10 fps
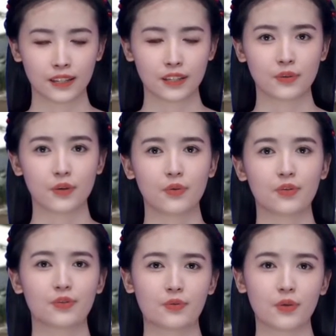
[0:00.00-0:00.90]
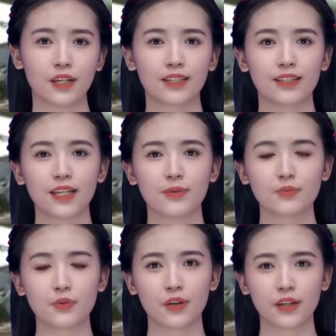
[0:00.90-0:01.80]
因为我军团以下
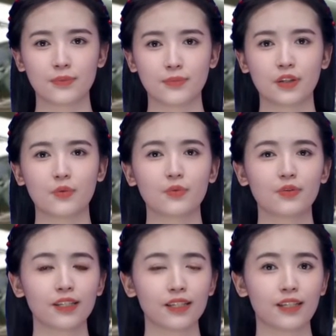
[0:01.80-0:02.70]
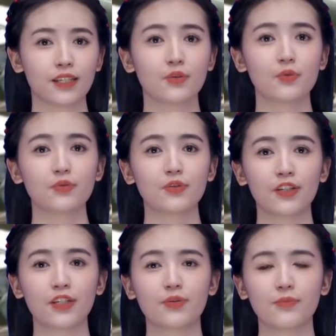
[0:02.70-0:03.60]
部队没有无线电通
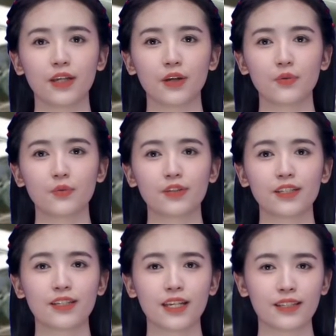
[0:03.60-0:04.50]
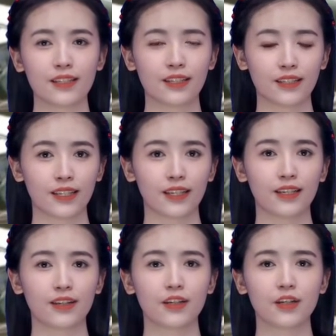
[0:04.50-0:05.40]
讯设备，五次战役以前，